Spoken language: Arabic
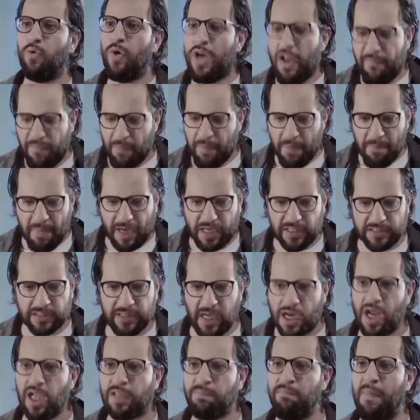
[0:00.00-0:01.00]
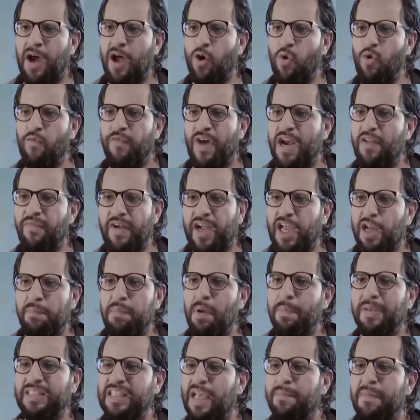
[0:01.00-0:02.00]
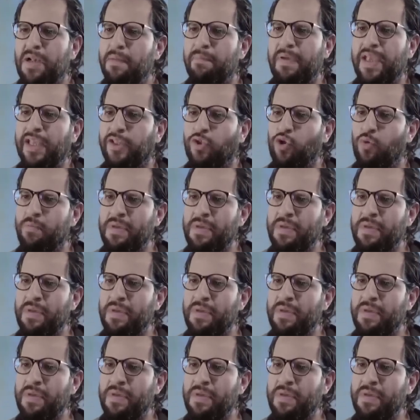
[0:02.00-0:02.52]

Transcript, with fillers: كنافه بالمكسرات معروفه انا فاكر بابا ساب البيت